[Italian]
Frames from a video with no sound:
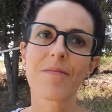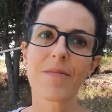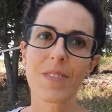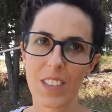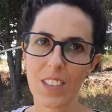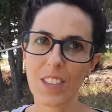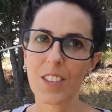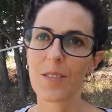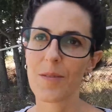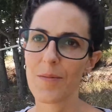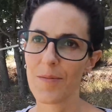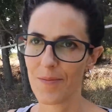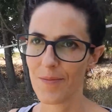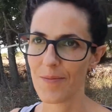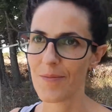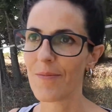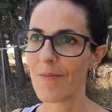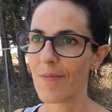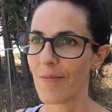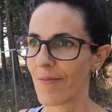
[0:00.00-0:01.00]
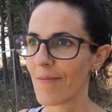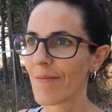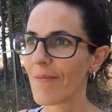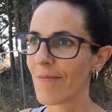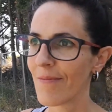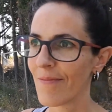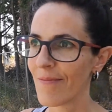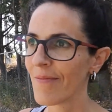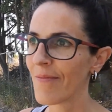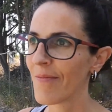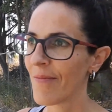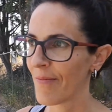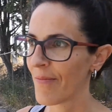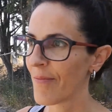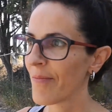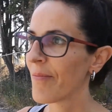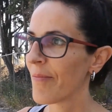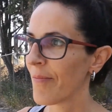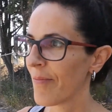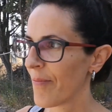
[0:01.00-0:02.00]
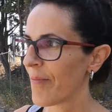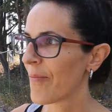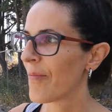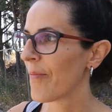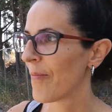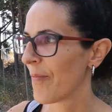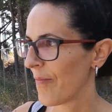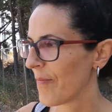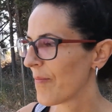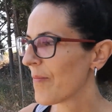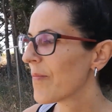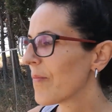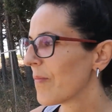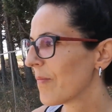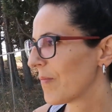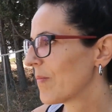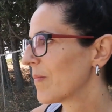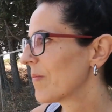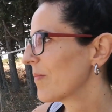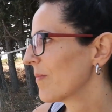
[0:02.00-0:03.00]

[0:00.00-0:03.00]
Noi siamo qui su un campo di calcetto,